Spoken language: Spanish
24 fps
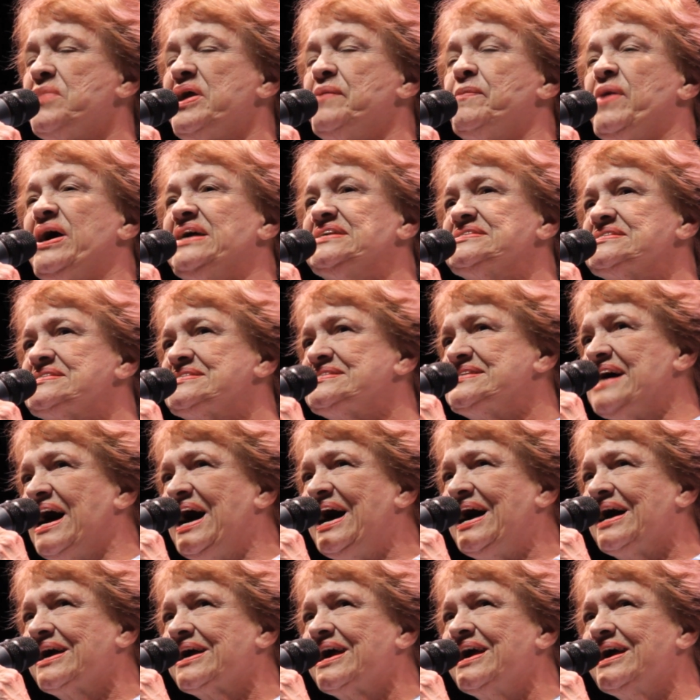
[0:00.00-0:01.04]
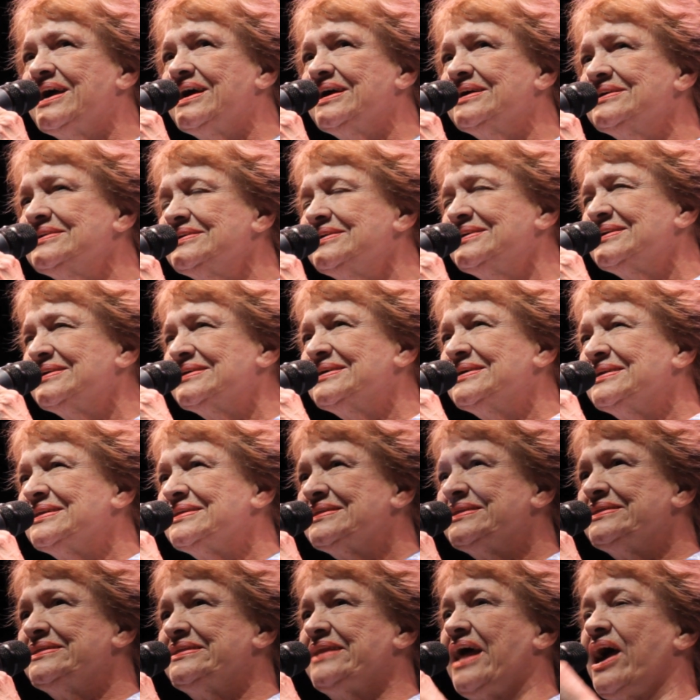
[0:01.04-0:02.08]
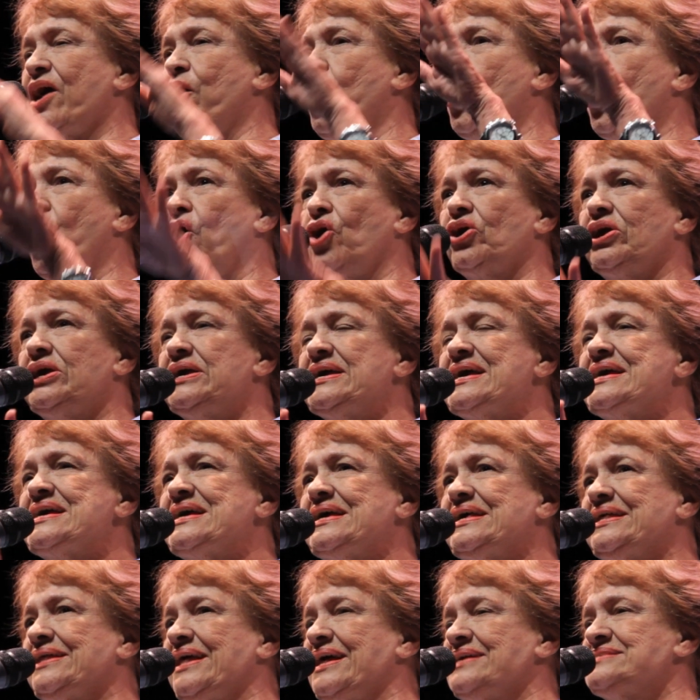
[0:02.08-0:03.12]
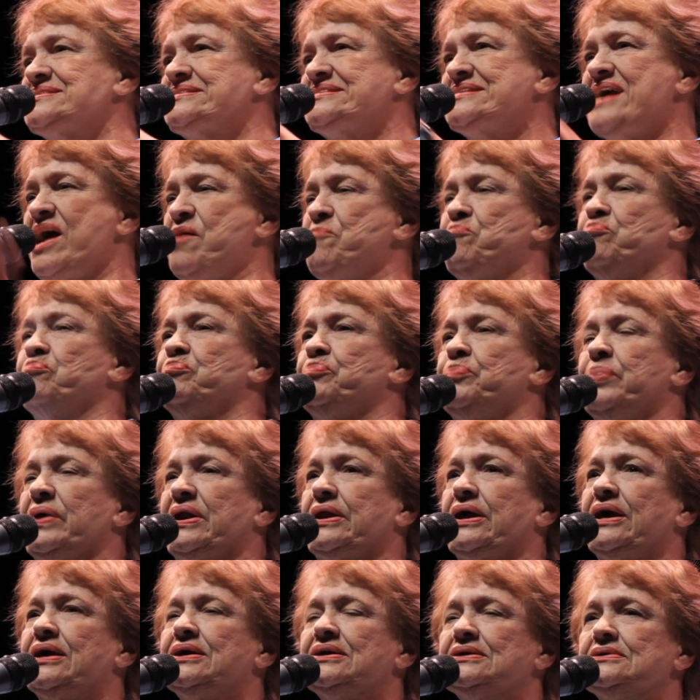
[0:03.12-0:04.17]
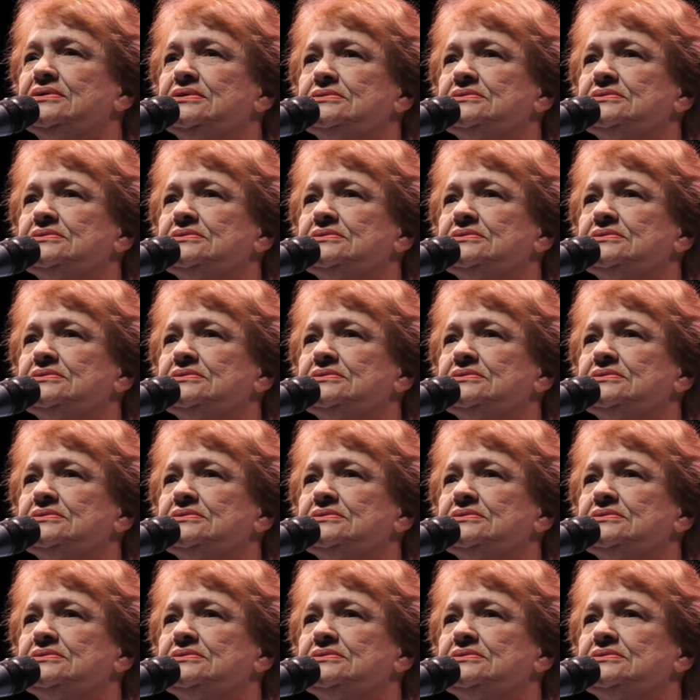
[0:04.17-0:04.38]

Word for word: Mi mensaje de hoy y de siempre